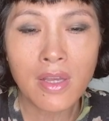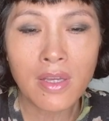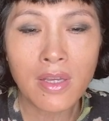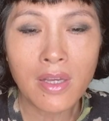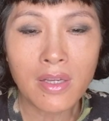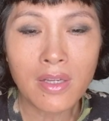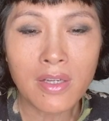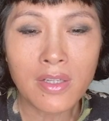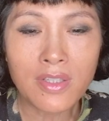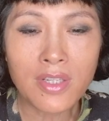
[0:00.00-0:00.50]

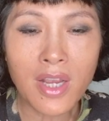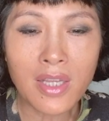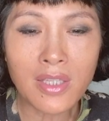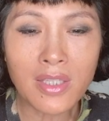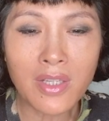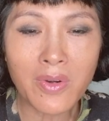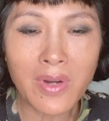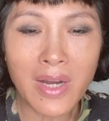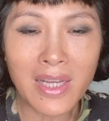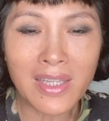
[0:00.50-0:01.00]
呃，这样
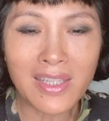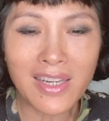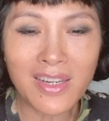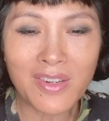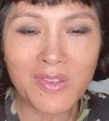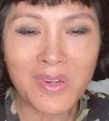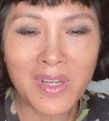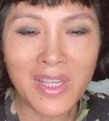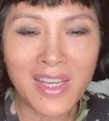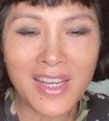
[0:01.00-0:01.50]
的话
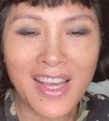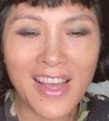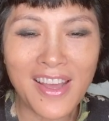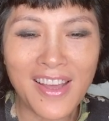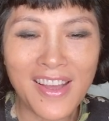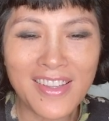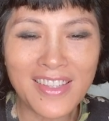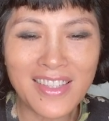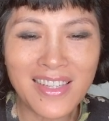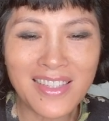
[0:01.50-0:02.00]
呢，我一看